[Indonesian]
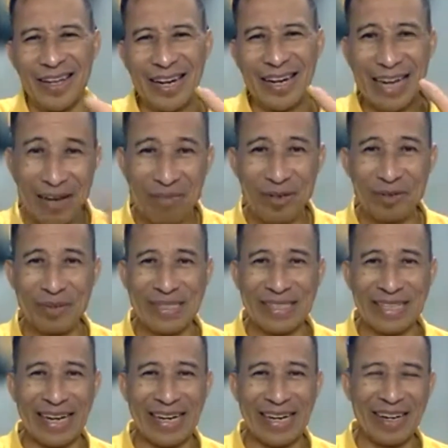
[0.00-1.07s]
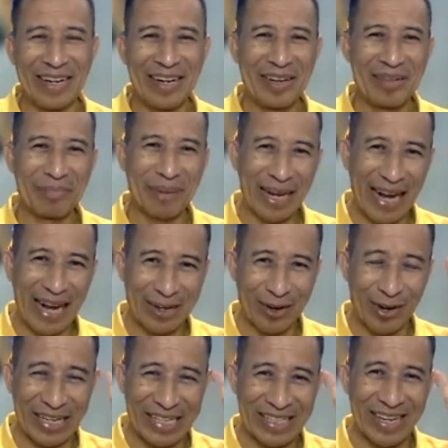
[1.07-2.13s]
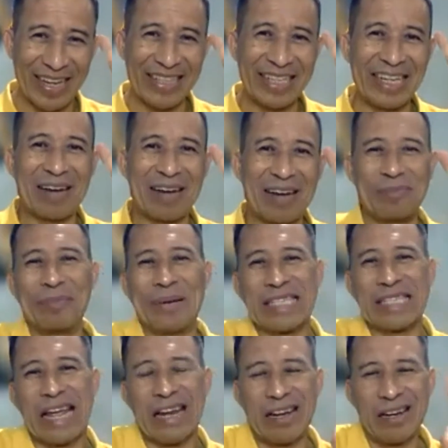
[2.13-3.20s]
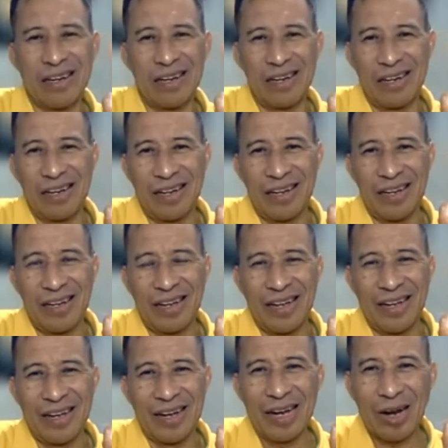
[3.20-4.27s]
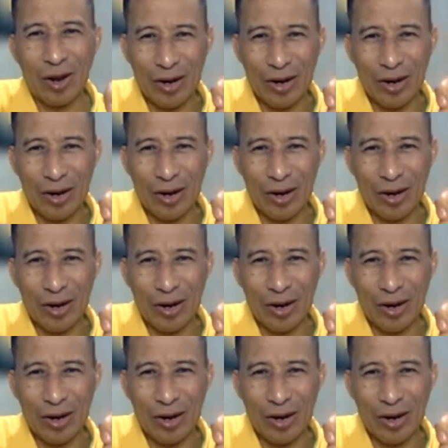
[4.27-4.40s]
60%, melankolik saya 30%.